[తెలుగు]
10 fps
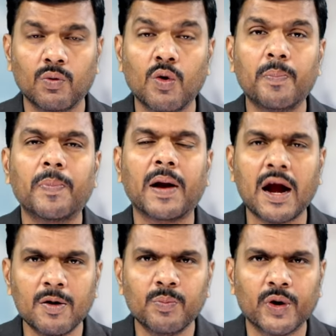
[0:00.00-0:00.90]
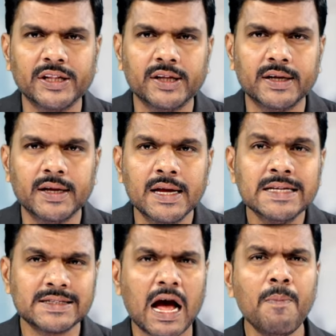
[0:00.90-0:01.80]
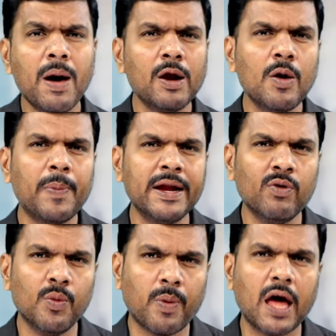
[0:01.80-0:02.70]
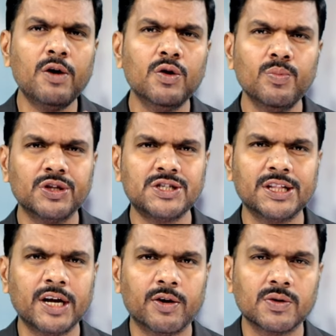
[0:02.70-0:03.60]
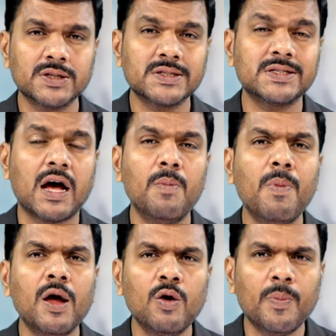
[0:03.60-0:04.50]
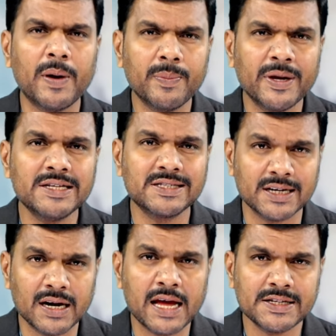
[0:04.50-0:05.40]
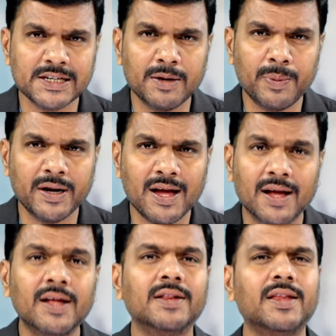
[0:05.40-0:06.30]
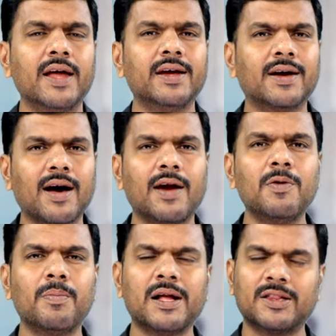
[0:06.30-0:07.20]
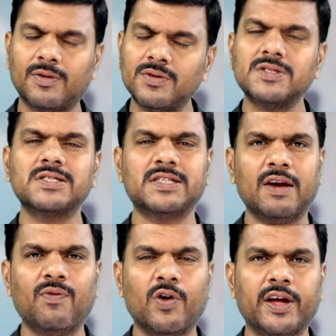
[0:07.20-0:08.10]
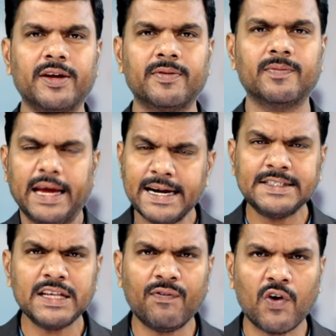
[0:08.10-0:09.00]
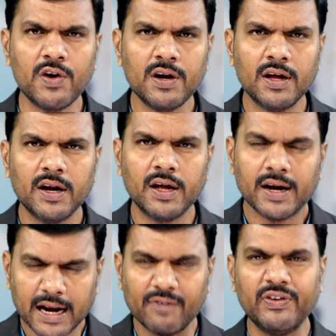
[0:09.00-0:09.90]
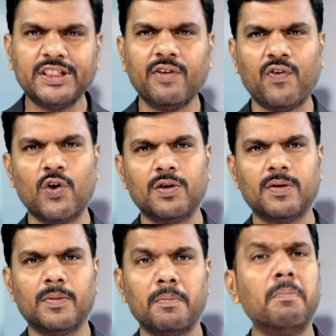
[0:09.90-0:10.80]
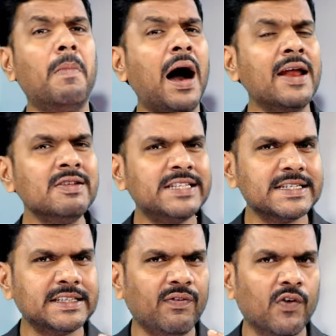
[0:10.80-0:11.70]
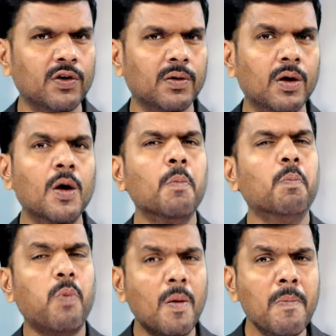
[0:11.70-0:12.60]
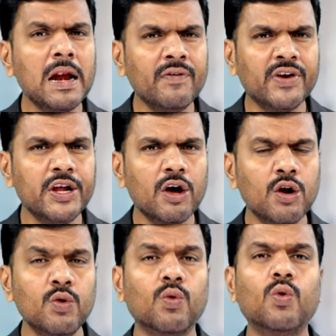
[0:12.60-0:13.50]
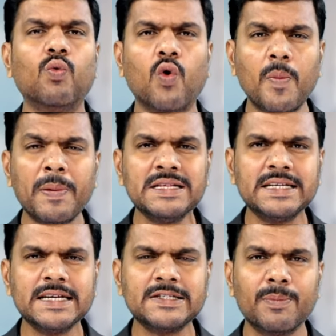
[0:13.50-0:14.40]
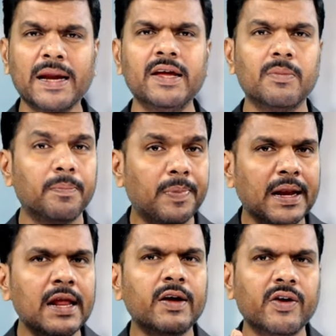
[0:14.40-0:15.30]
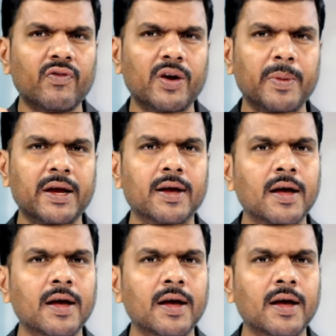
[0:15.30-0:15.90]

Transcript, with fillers: ఓ ప్రాణం పోయింది సాంబారులో పడి ఓ బాలుడు మృతి చెందాడు సాంబారులో పడిపోయి చిన్నారి చనిపోయినా దానికి కారణం మాత్రం సెల్ ఫోనే ఏడిస్తే ఫోన్ నవ్వితే ఫోన్ మారం చేస్తే ఫోన్ బొమ్మల వీడియోలను ఓపెన్ చేసి మరీ పిల్లలకు ఇవ్వడమే